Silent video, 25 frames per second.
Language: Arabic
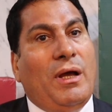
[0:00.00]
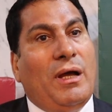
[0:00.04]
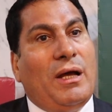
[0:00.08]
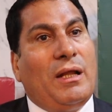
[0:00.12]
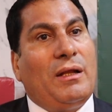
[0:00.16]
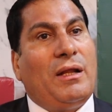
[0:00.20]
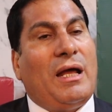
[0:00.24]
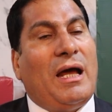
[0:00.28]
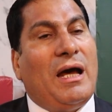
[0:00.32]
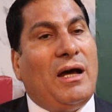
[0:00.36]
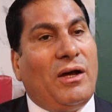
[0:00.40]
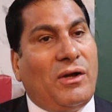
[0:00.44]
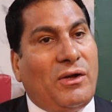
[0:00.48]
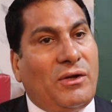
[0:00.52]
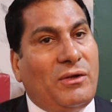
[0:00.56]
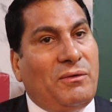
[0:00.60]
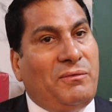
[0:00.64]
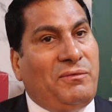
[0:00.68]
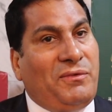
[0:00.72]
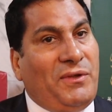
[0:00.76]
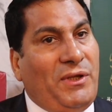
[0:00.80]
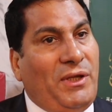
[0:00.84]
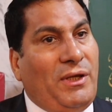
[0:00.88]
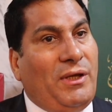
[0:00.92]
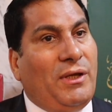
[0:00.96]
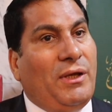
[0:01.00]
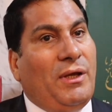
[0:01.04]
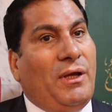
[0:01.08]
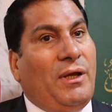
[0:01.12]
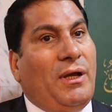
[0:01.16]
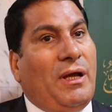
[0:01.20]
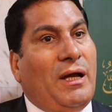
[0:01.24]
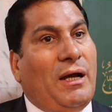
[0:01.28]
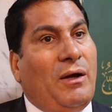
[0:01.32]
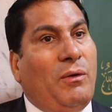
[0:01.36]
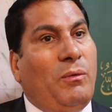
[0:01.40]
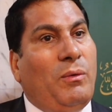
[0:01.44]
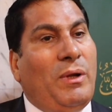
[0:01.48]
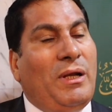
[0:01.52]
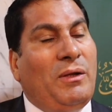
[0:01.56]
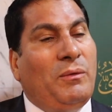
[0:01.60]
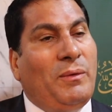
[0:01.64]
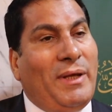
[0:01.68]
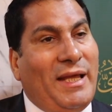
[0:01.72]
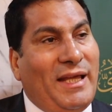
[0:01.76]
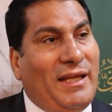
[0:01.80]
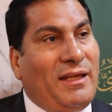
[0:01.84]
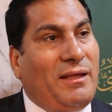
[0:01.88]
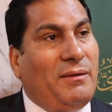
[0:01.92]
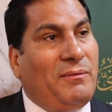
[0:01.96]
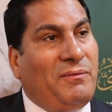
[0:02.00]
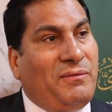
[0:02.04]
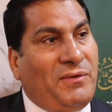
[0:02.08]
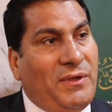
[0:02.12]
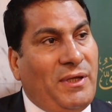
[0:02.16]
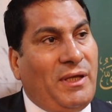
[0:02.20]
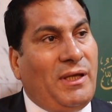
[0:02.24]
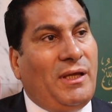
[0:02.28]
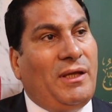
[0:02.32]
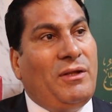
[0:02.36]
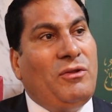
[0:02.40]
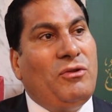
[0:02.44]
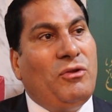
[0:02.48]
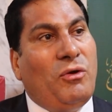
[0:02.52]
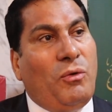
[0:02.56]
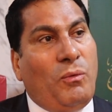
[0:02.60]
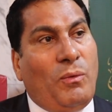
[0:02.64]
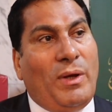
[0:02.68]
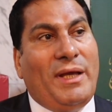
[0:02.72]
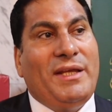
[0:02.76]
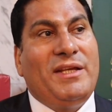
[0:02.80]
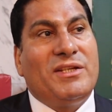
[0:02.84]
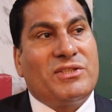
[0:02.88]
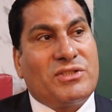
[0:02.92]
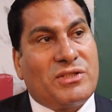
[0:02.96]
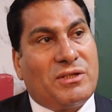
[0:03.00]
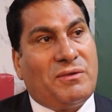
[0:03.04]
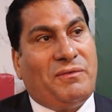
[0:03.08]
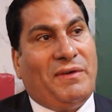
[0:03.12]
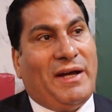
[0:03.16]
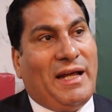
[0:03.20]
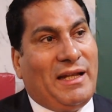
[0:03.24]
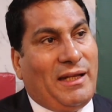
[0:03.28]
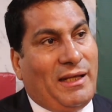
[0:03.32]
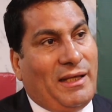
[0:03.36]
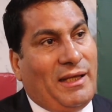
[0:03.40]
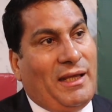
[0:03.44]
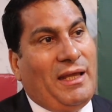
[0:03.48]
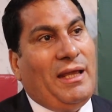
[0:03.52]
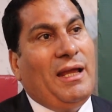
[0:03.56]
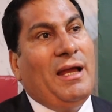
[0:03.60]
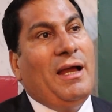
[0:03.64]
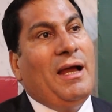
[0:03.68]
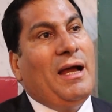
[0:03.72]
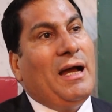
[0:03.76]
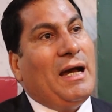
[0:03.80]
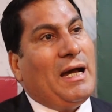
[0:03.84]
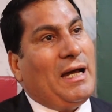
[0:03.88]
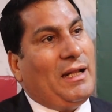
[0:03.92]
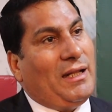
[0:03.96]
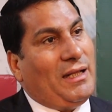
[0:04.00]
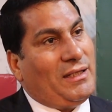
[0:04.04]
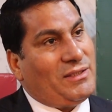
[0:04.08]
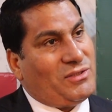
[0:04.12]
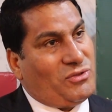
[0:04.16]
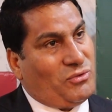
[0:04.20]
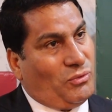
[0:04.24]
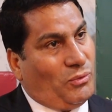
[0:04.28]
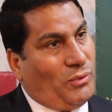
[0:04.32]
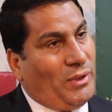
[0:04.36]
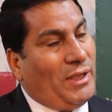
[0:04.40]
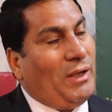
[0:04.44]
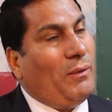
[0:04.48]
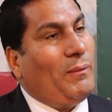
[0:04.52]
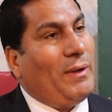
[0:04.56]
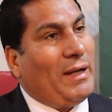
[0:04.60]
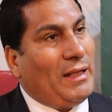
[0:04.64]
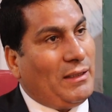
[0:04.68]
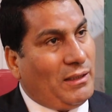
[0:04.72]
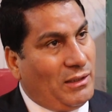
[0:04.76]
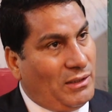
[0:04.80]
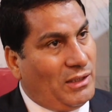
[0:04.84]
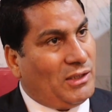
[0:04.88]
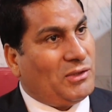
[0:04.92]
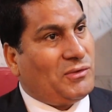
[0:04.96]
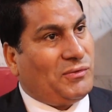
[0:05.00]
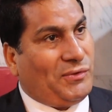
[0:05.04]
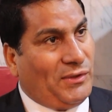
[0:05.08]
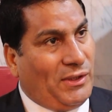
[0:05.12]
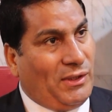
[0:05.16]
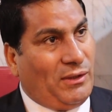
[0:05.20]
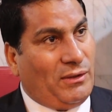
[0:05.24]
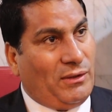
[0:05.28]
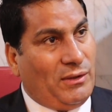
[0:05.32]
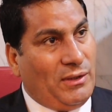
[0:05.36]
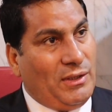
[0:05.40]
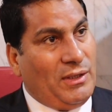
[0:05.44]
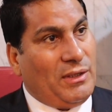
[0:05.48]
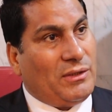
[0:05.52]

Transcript: الحق فيه او الواجب فيه ان هو يصرف على ايه على الزوجه وعلى الاطفال